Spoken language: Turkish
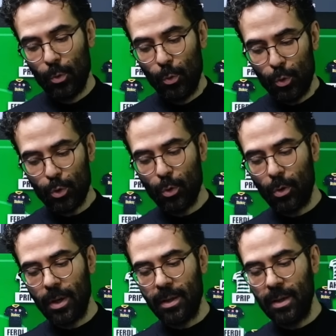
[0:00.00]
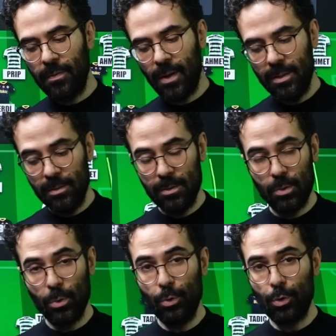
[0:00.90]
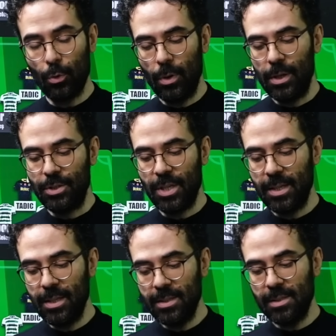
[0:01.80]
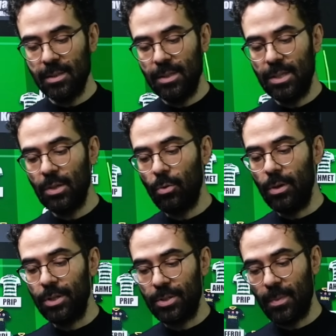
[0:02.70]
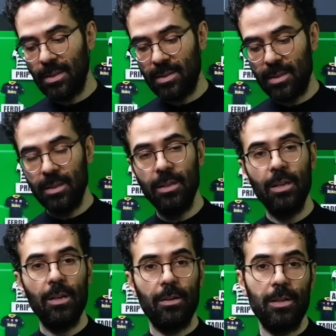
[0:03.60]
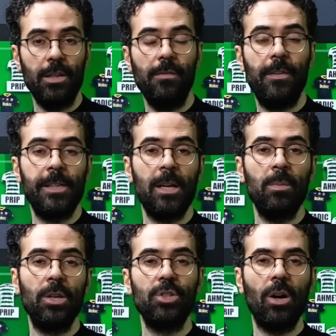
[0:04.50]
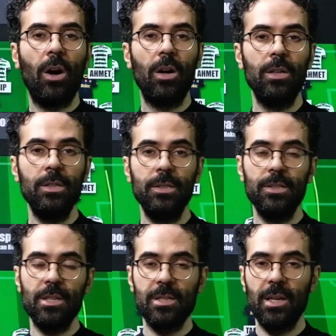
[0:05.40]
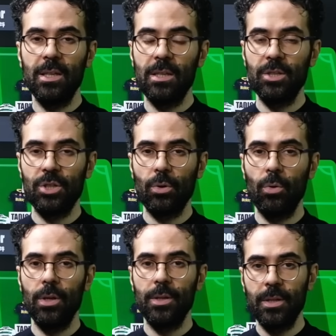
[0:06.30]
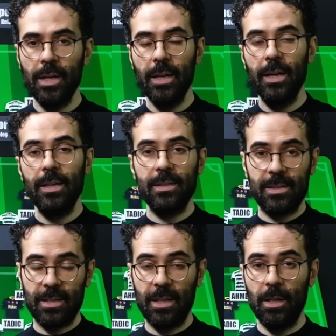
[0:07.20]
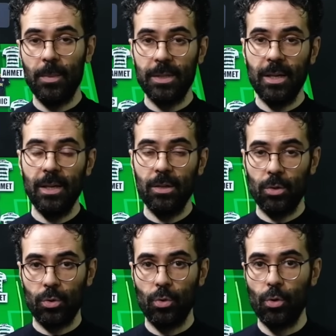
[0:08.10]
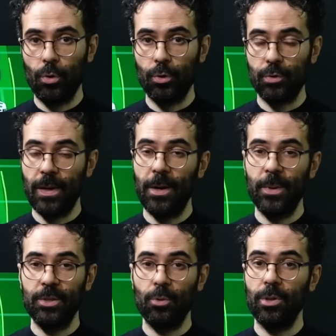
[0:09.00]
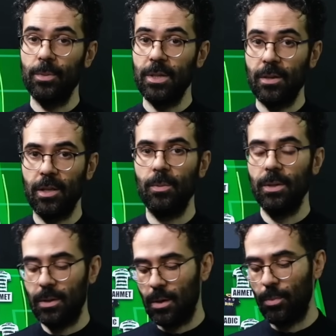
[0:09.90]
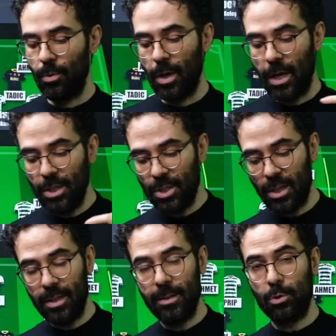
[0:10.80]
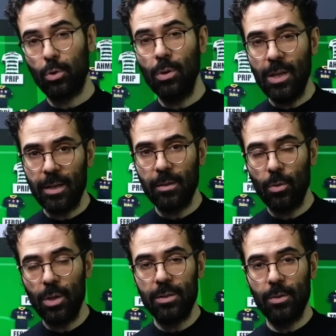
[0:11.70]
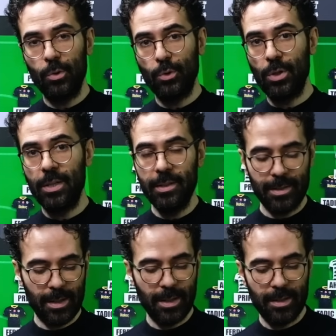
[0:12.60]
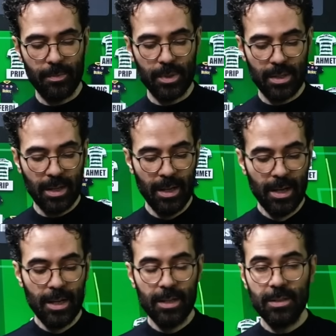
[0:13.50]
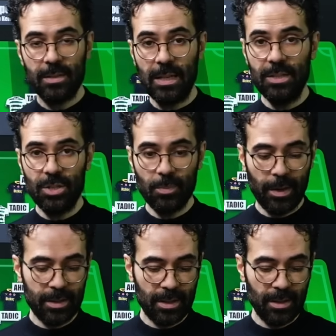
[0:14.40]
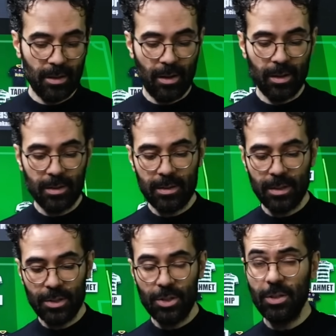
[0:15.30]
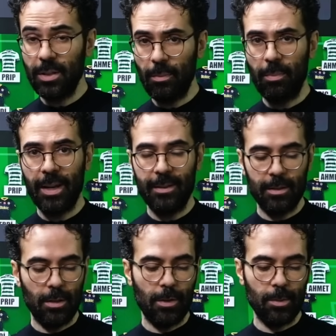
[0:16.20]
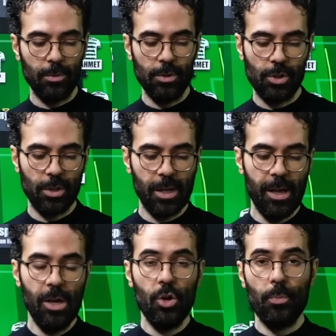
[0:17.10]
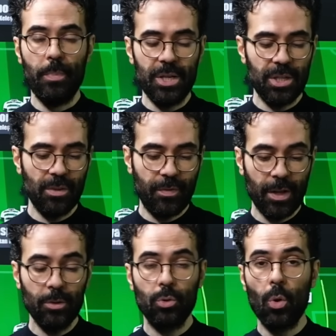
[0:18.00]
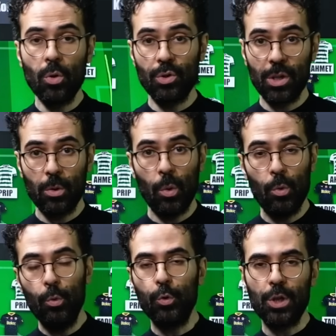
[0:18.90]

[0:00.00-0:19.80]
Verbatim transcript: 3 golle İrfan, 3 golle Cengiz, 2 golle Şimanski. Yani Fenerbahçe ağırlığını ceza alanı dışı gollerinde sıralamada görüyoruz. Fenerbahçe orada bir kalabalık yapıyor. Aynı şekilde sol ayakla gol atan oyuncuları listelediğimizde 8 Şimanski, 6 Tadiç, tabi penaltı da var bunun içinde. 5 İrfan, 4 Ceko, 3